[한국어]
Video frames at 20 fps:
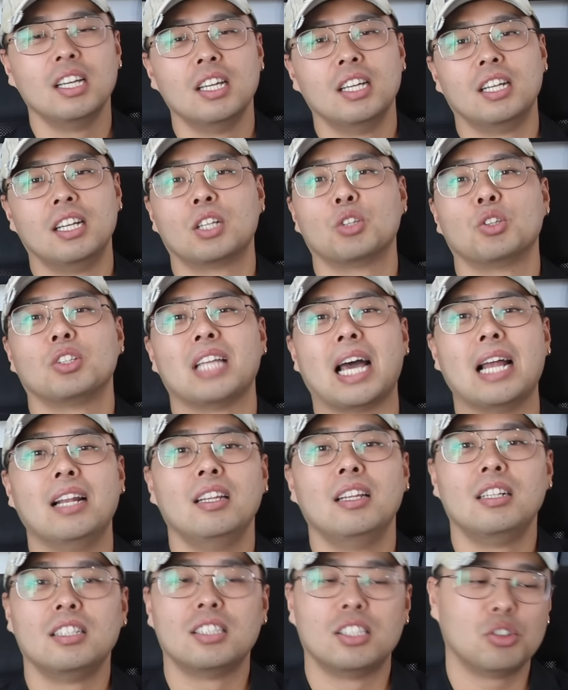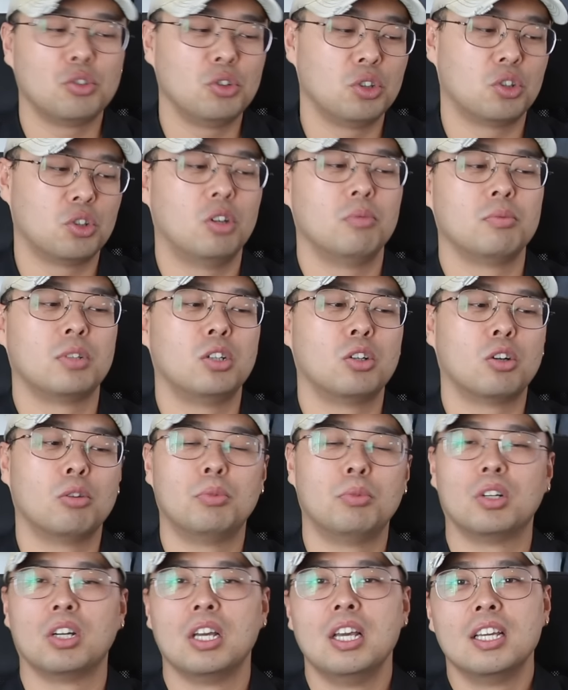이렇게 또 난리를 치고 있고 그리고
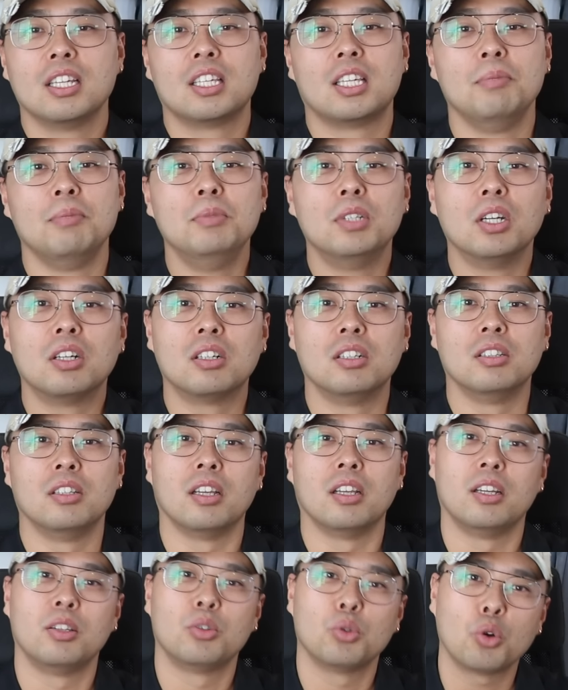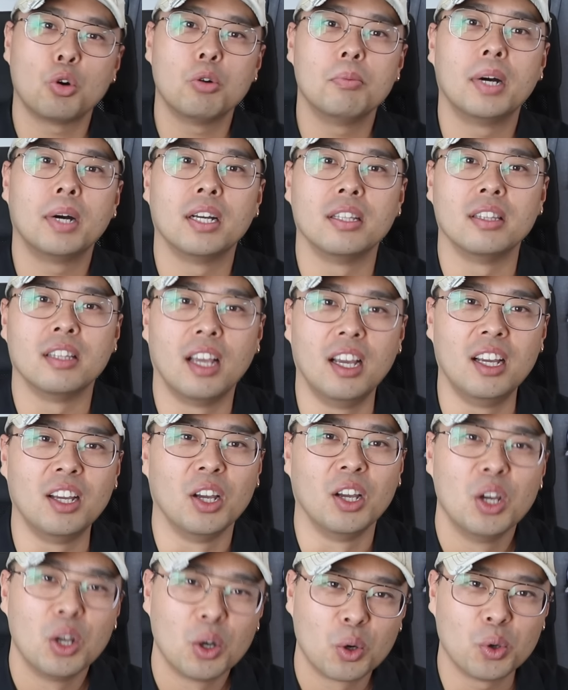뭐 김정은 예, 조그만 네,
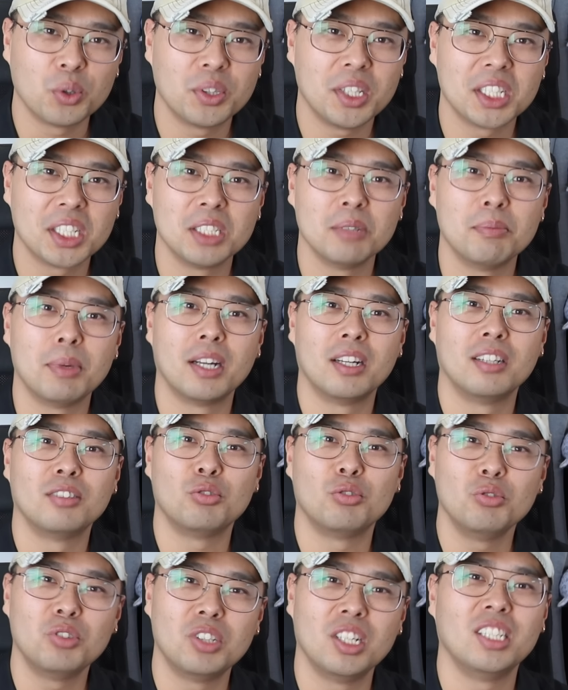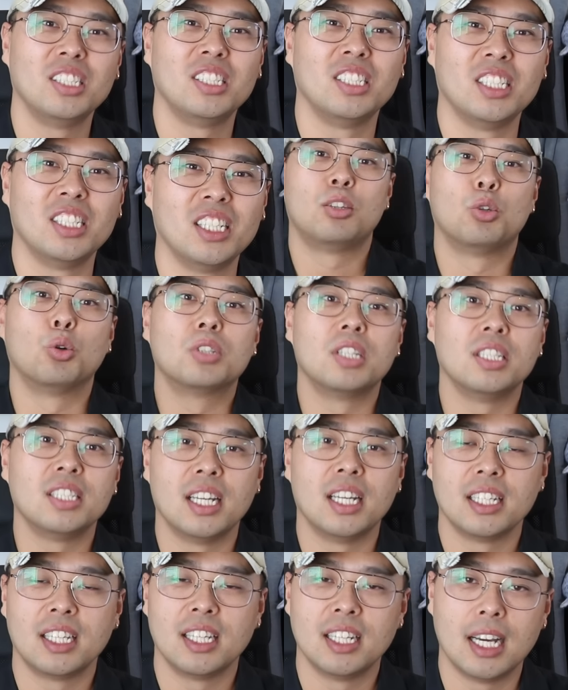코딱지만은 뚱돼지
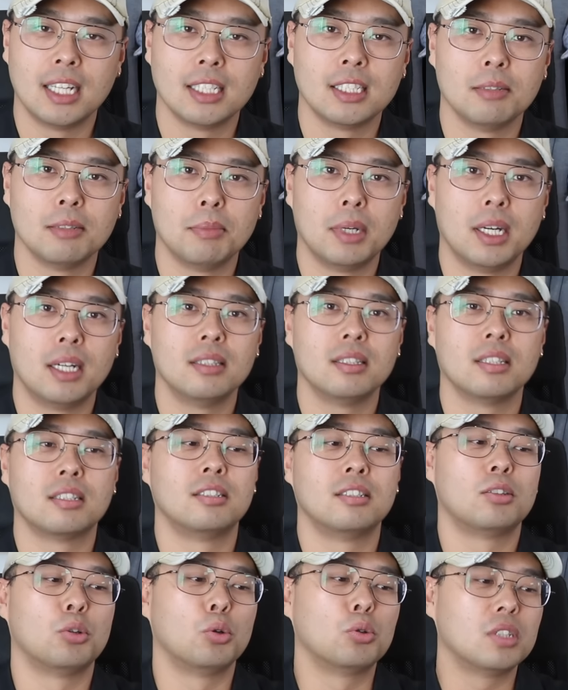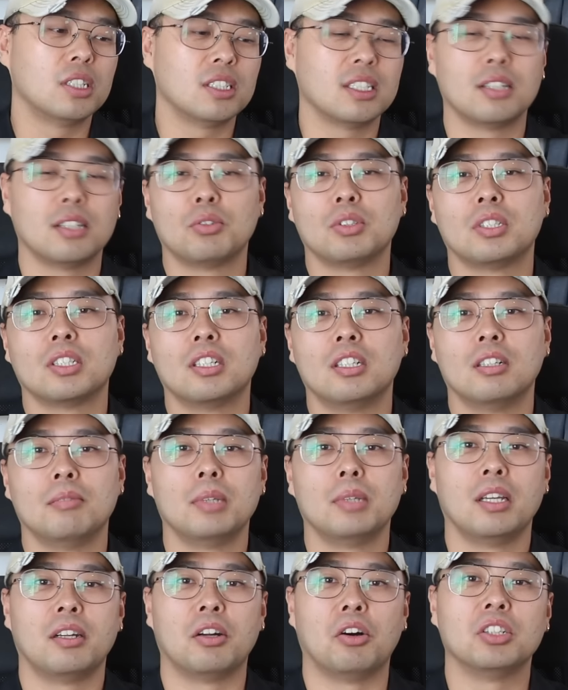독재자이긴 하지만 그 독재자도 지금
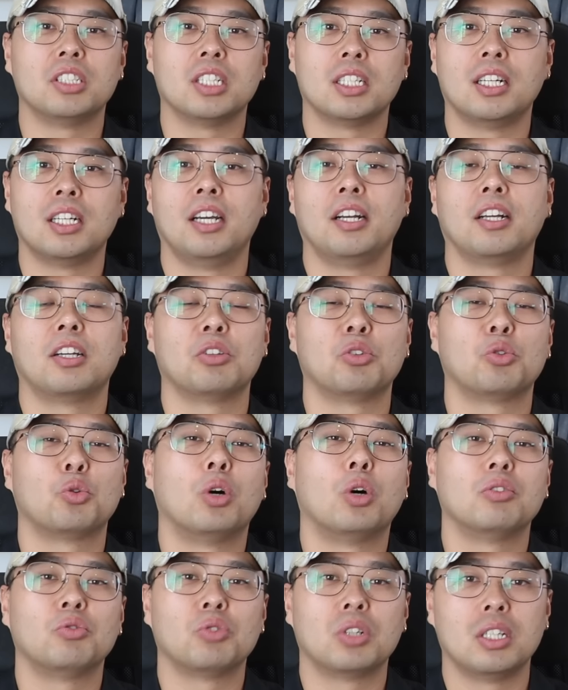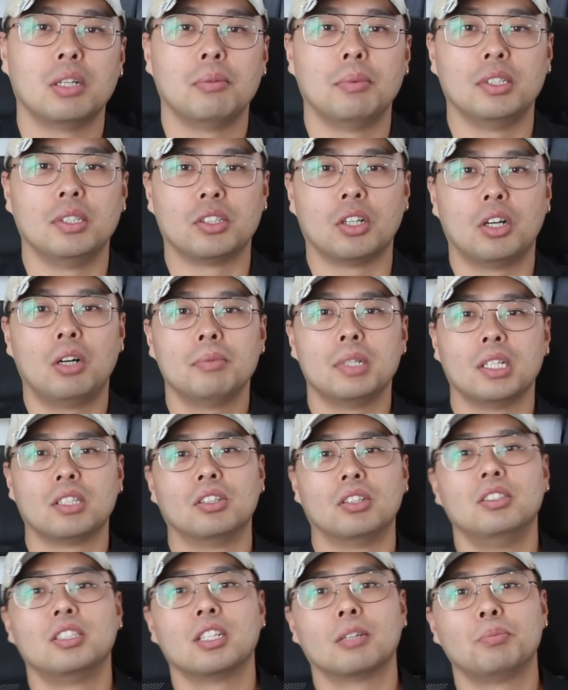러시아를 이렇게 도와주게 되면서 네,
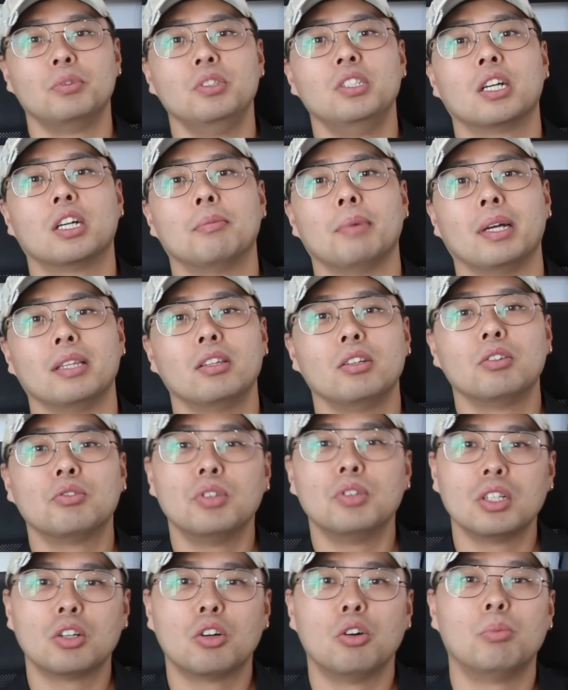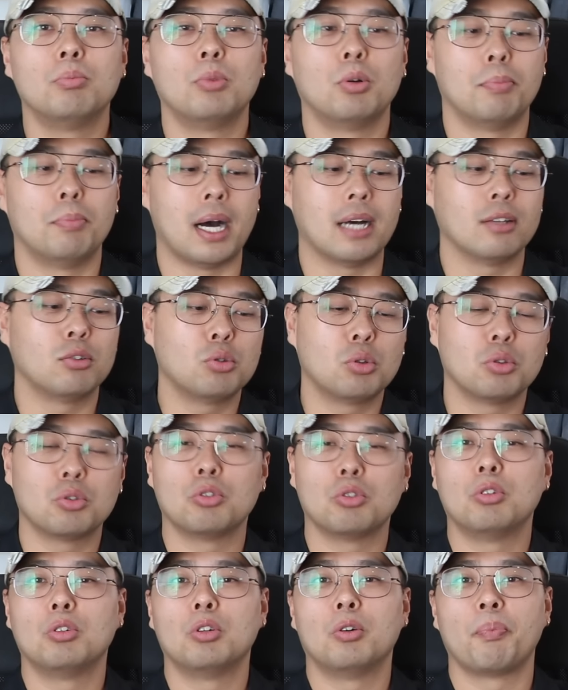전 세계 분쟁을 만들고 있고 뭐
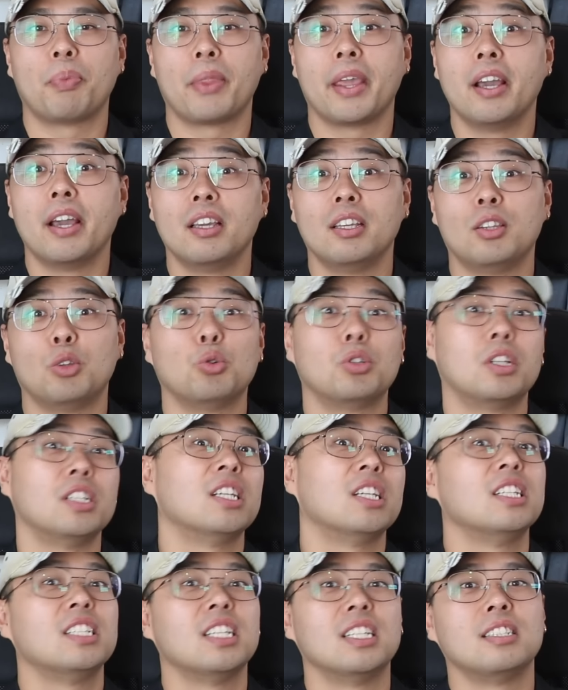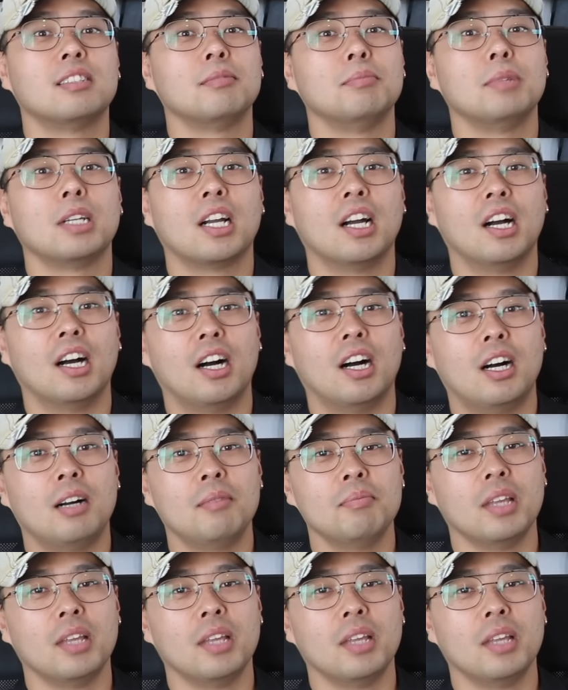마두로도 또, 네, 이 독재자이지 않습니까?